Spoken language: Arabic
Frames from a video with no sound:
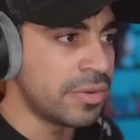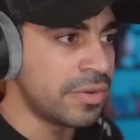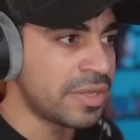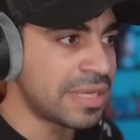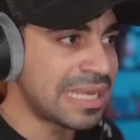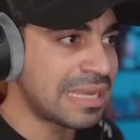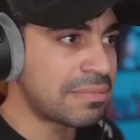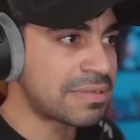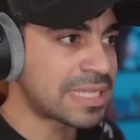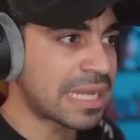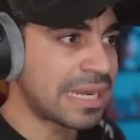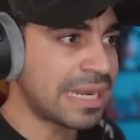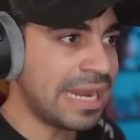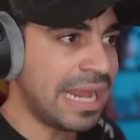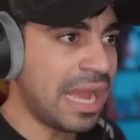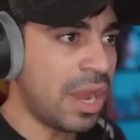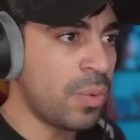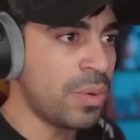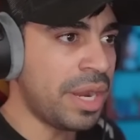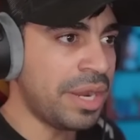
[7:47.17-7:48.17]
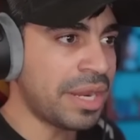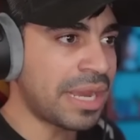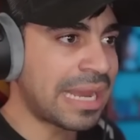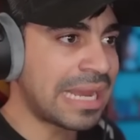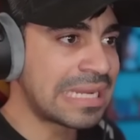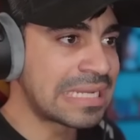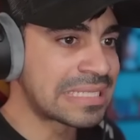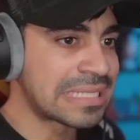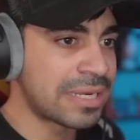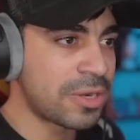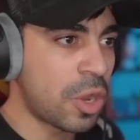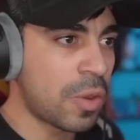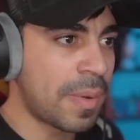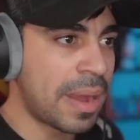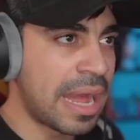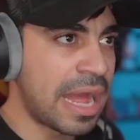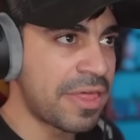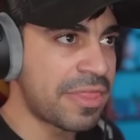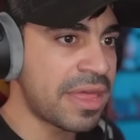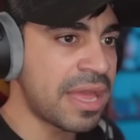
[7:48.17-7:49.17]
دقيقه بس خلينا نحاول احنا نخلص اليوم
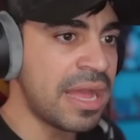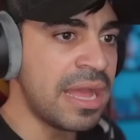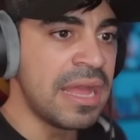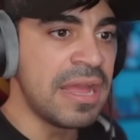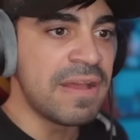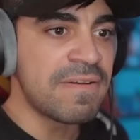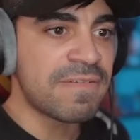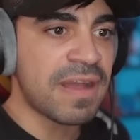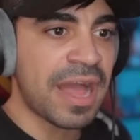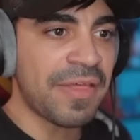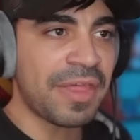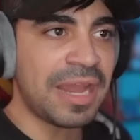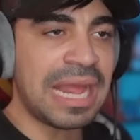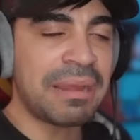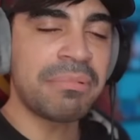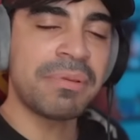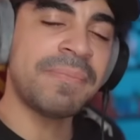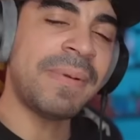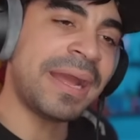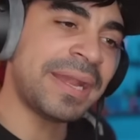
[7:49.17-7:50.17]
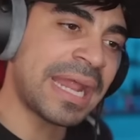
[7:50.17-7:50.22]
هذا فهذا الحبيب بعد